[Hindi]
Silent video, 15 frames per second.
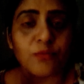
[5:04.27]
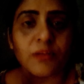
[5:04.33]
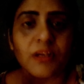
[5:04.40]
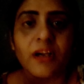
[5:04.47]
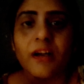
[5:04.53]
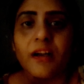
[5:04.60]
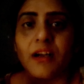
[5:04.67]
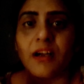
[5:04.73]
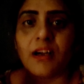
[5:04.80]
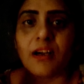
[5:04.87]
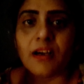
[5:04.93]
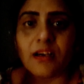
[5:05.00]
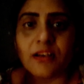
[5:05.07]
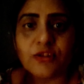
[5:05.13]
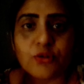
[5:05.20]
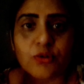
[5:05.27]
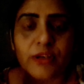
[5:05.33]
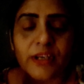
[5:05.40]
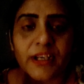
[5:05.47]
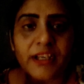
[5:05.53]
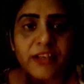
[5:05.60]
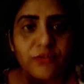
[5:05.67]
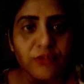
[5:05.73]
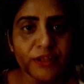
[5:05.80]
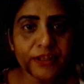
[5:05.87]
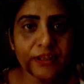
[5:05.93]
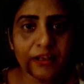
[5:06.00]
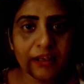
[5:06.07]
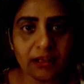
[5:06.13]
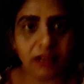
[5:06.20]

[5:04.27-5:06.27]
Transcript: रूम का जो है इन्वर्टर